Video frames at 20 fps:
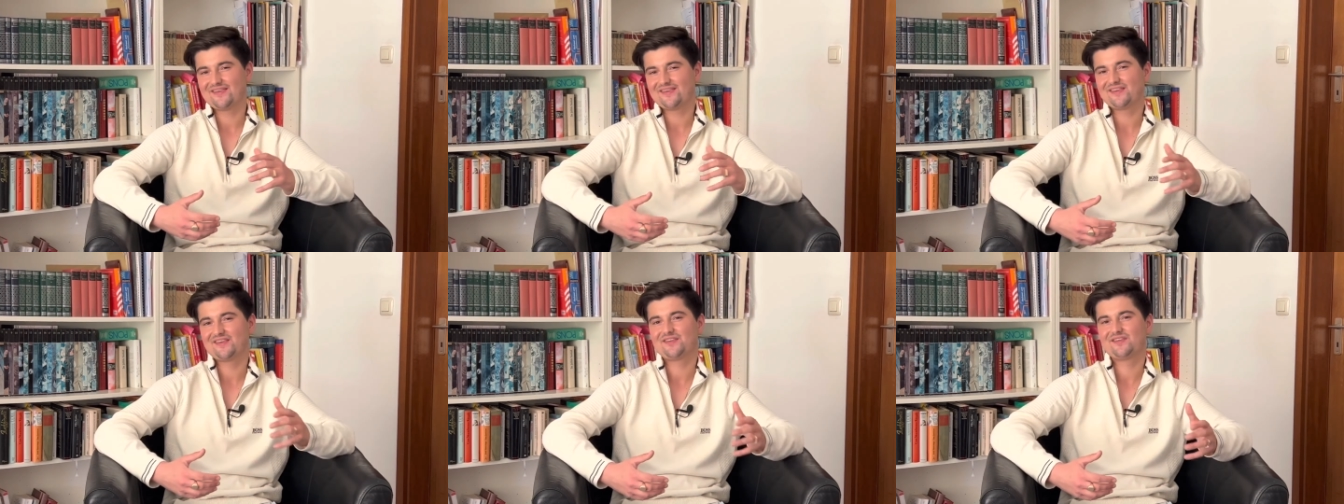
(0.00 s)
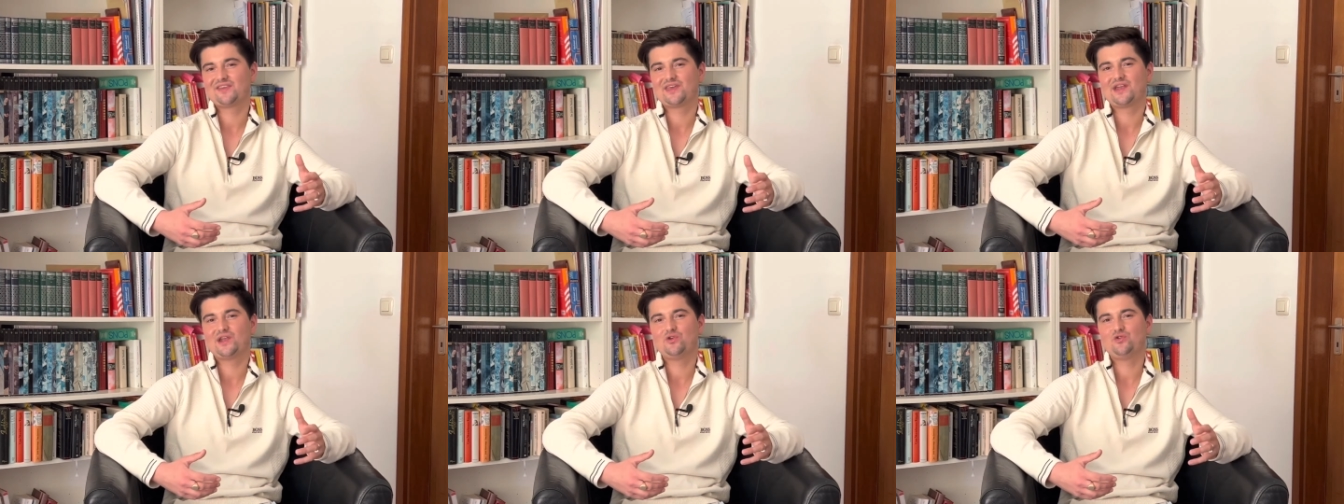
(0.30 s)

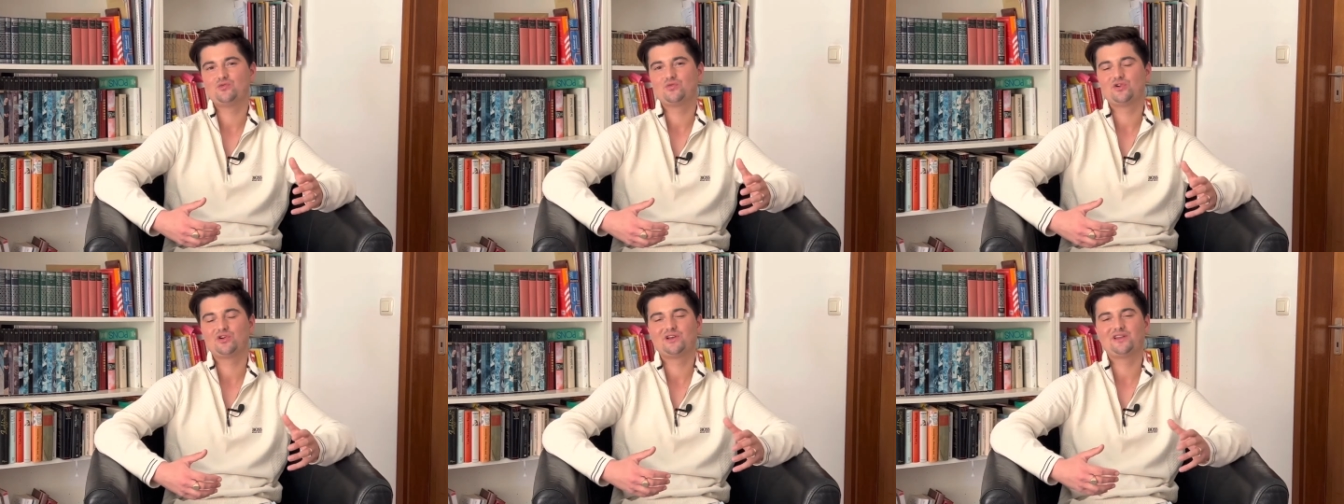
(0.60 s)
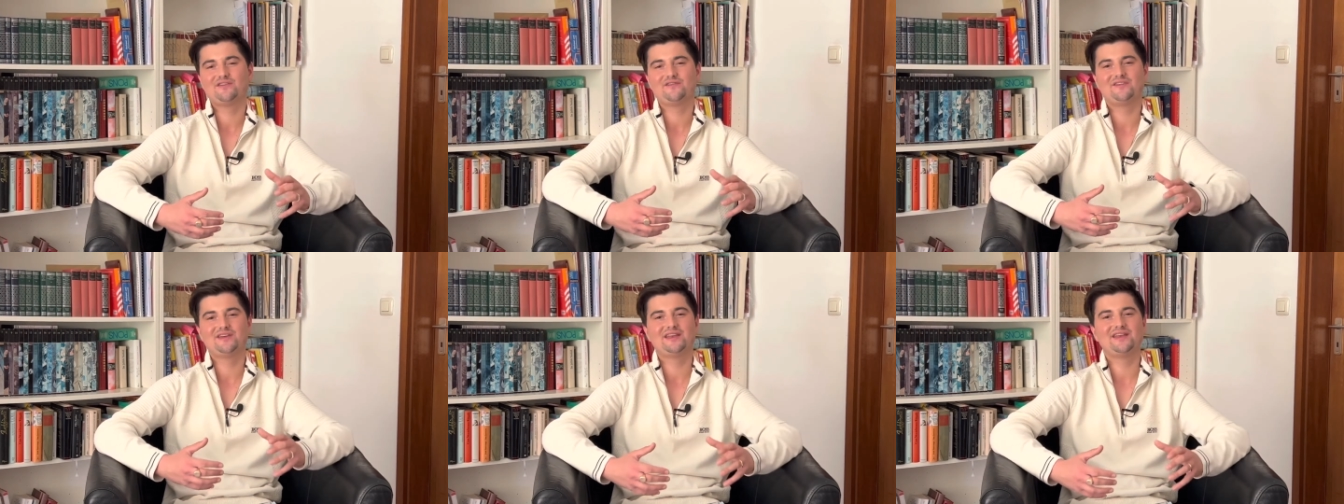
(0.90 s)
essentielle
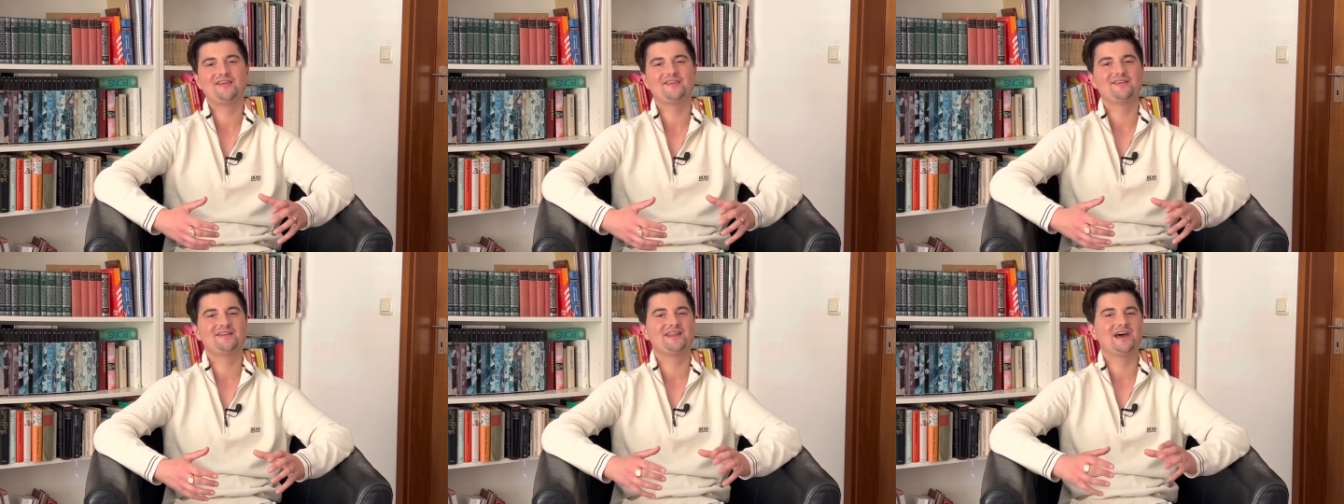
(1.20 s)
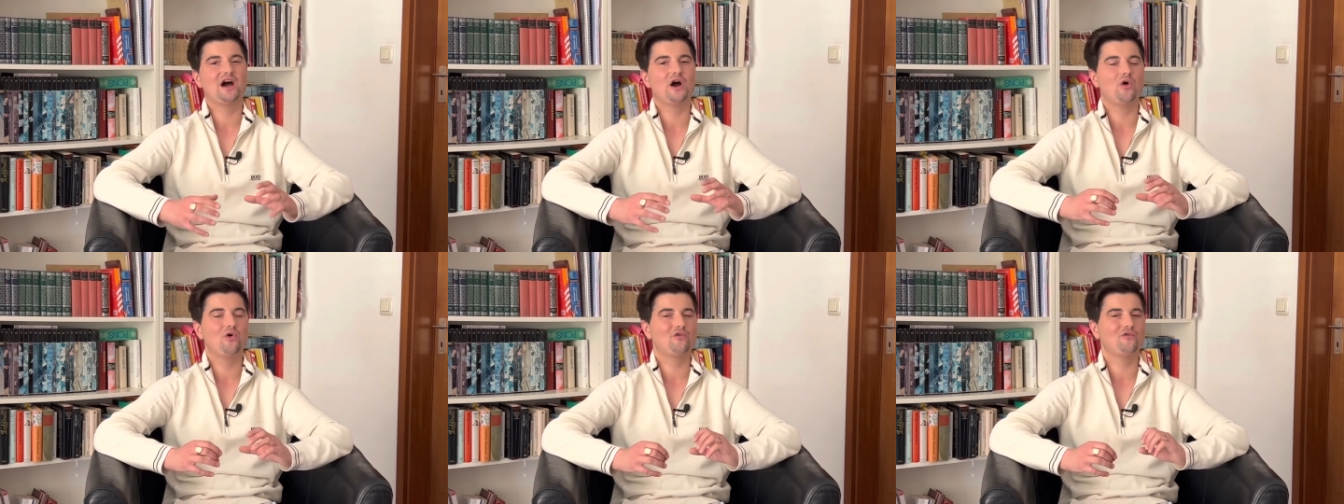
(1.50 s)
Übungen, die wichtig
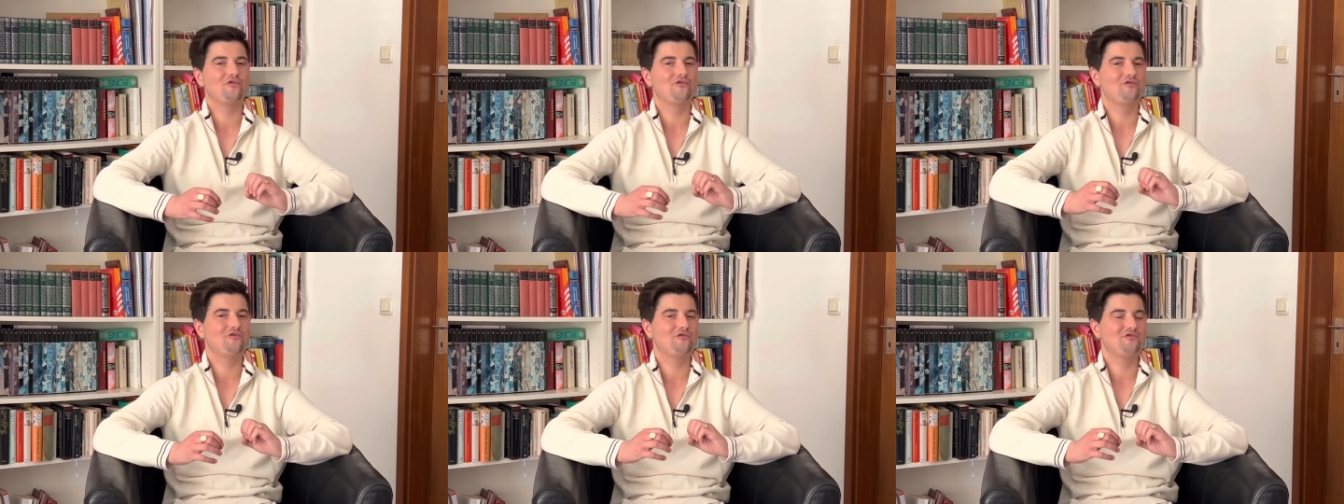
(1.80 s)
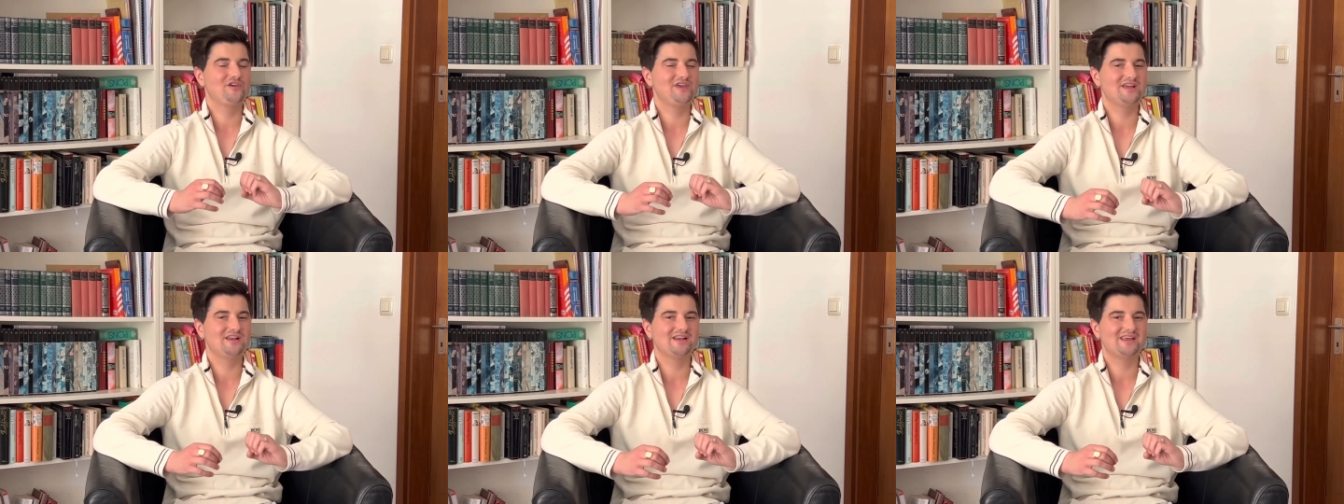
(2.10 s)
sind, auch
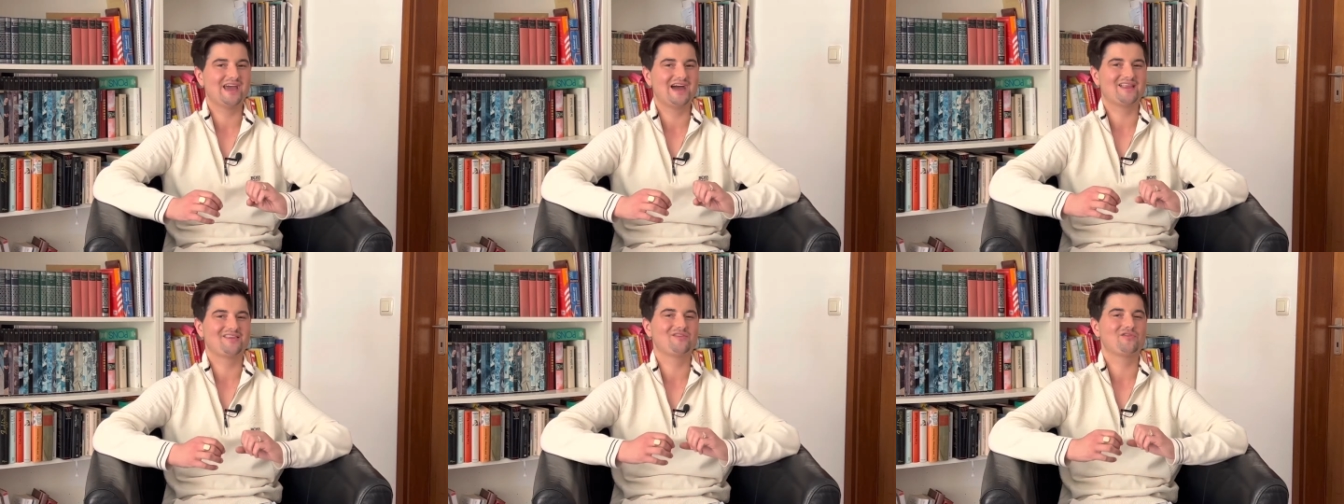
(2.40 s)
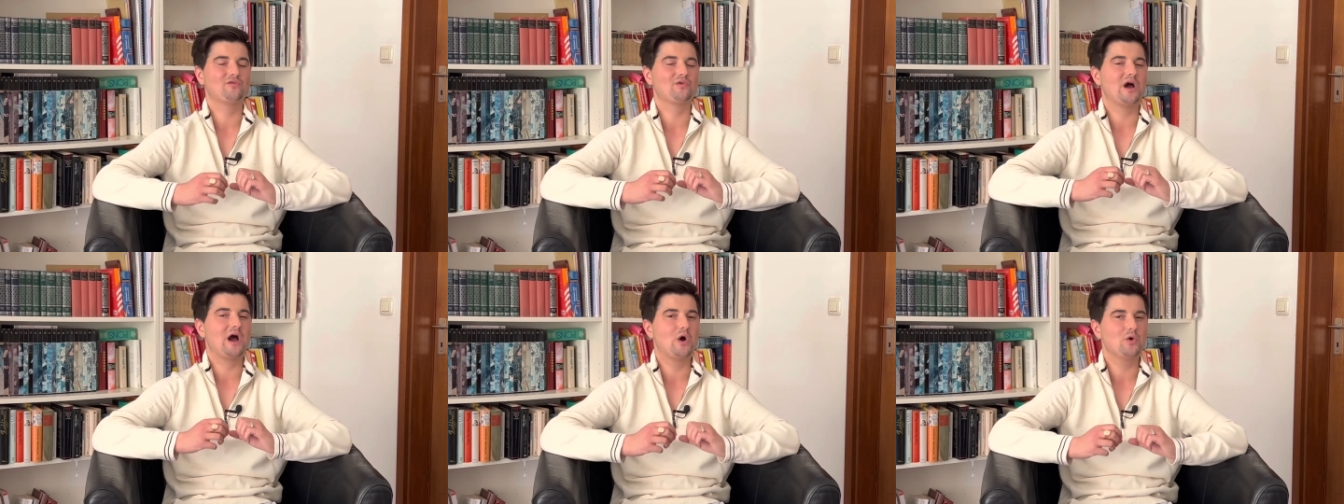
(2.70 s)
viel
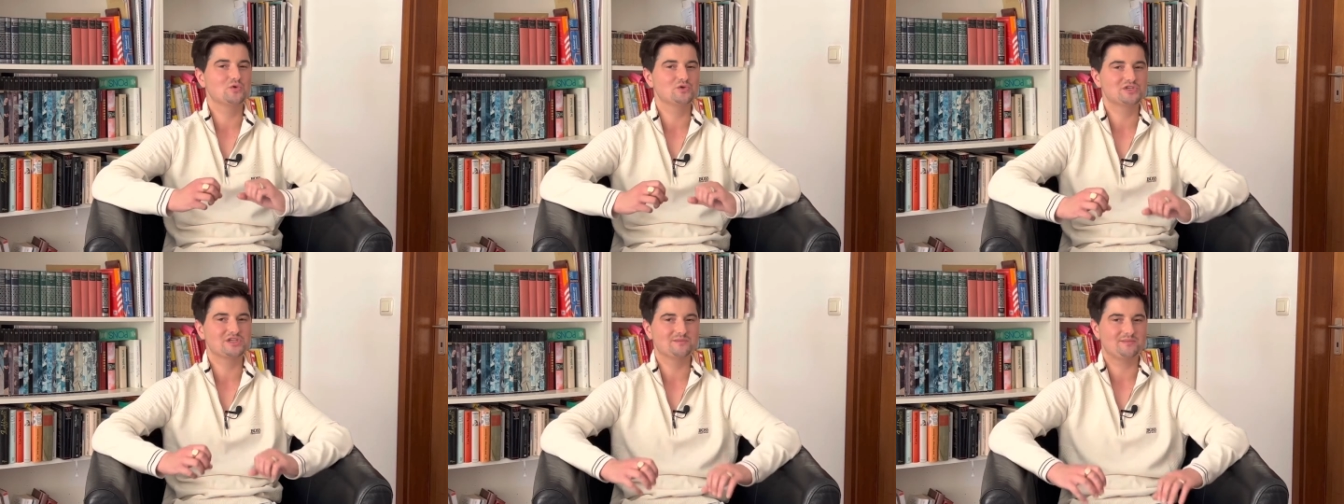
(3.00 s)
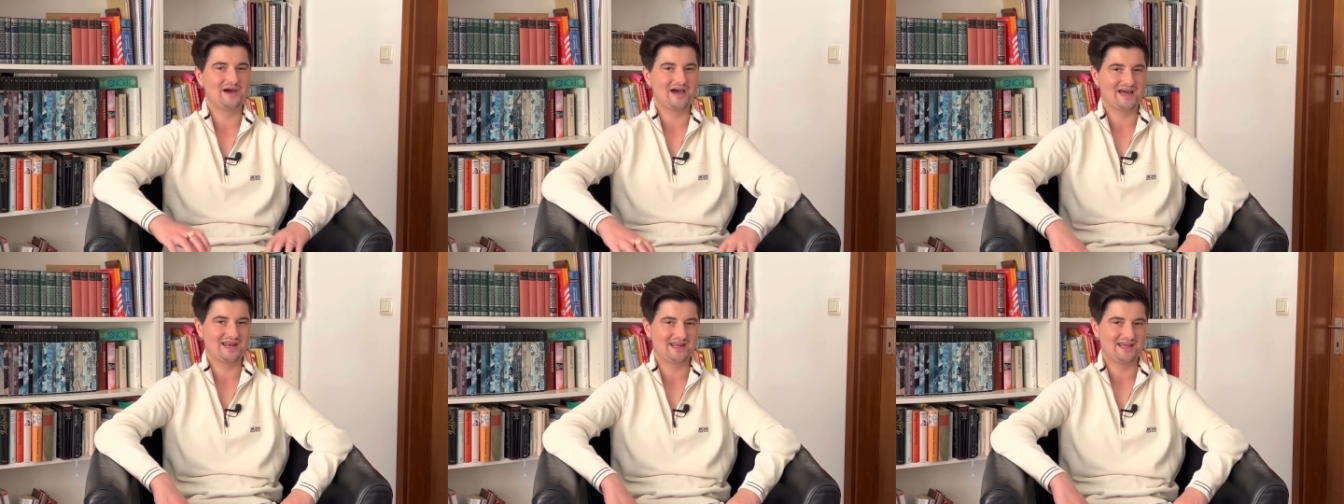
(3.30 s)
ja zu
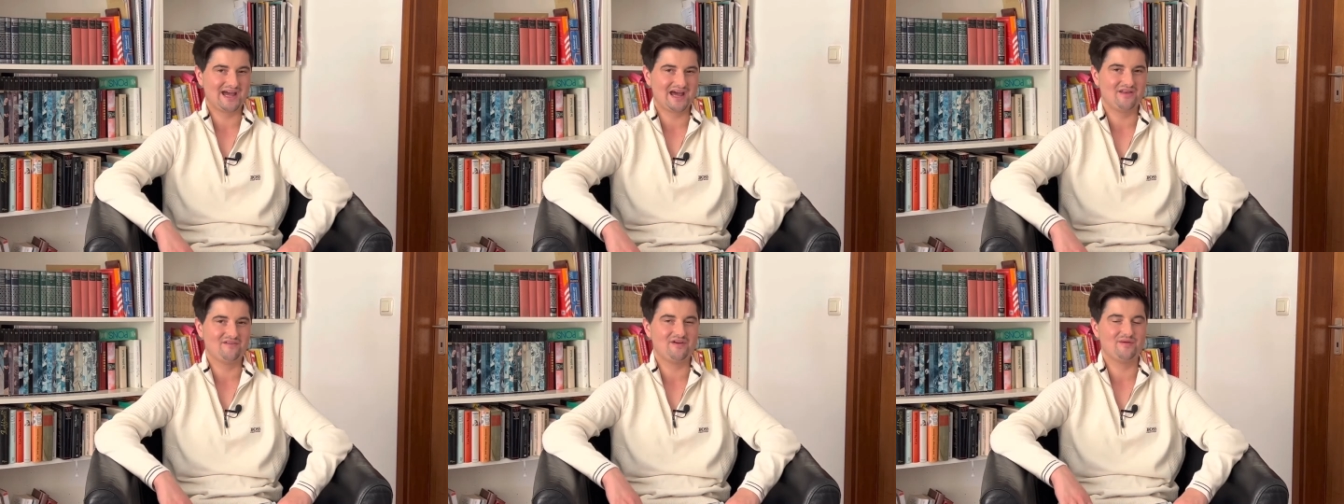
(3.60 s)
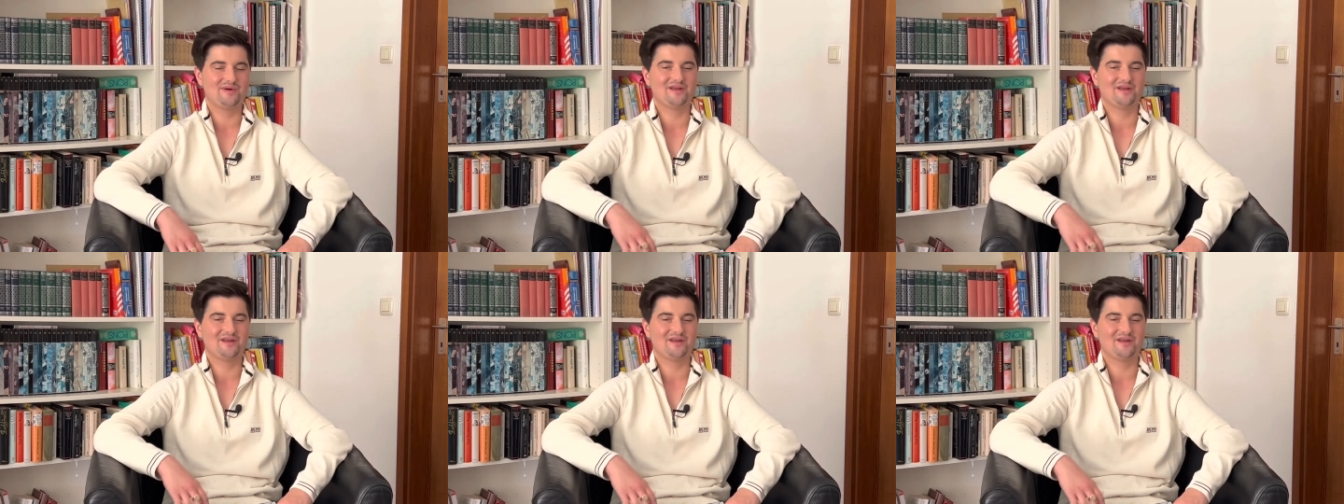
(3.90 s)
Hause machen kann.